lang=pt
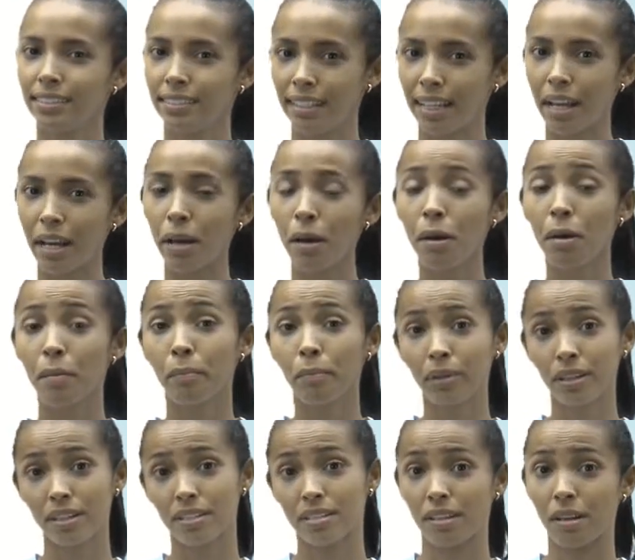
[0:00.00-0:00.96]
né?
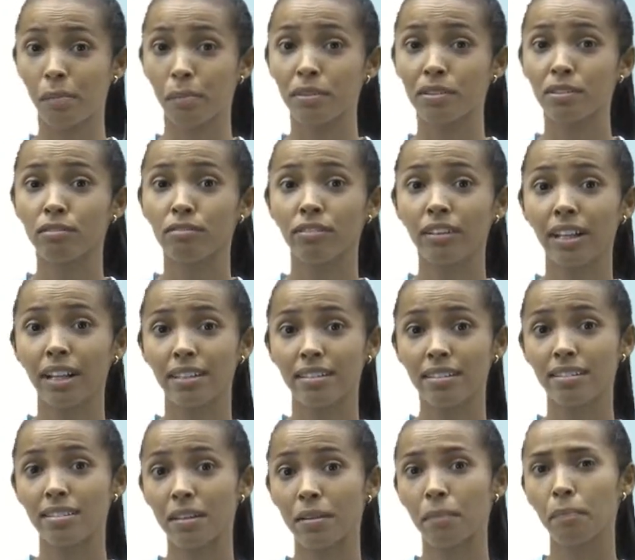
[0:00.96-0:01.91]
Por exemplo, se eu
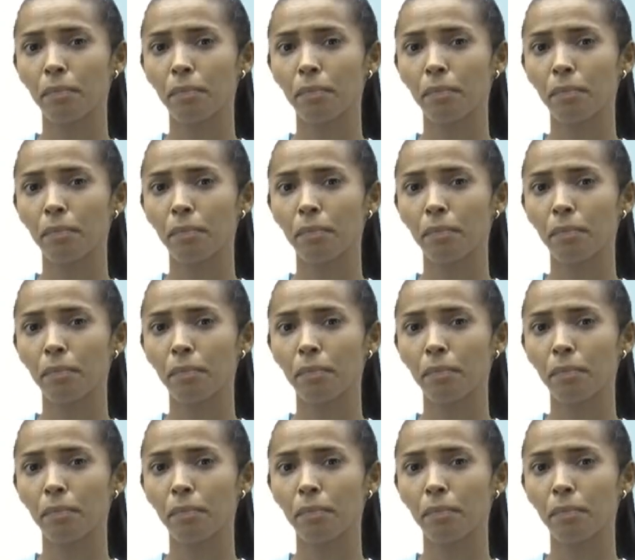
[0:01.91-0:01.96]
falasse assim,